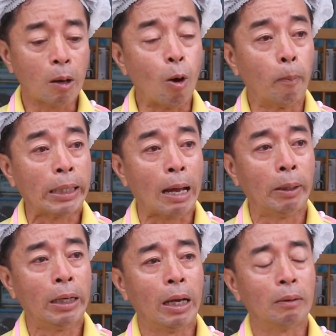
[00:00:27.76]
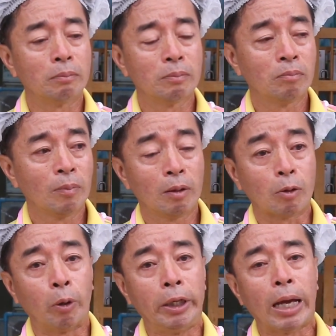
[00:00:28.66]
เพราะผมมาทำอห้เนี่ย
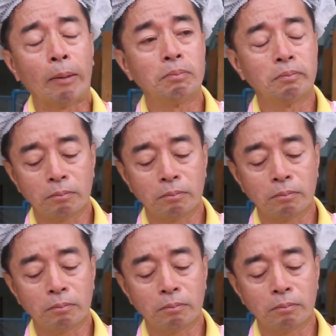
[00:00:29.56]
นี่ครับ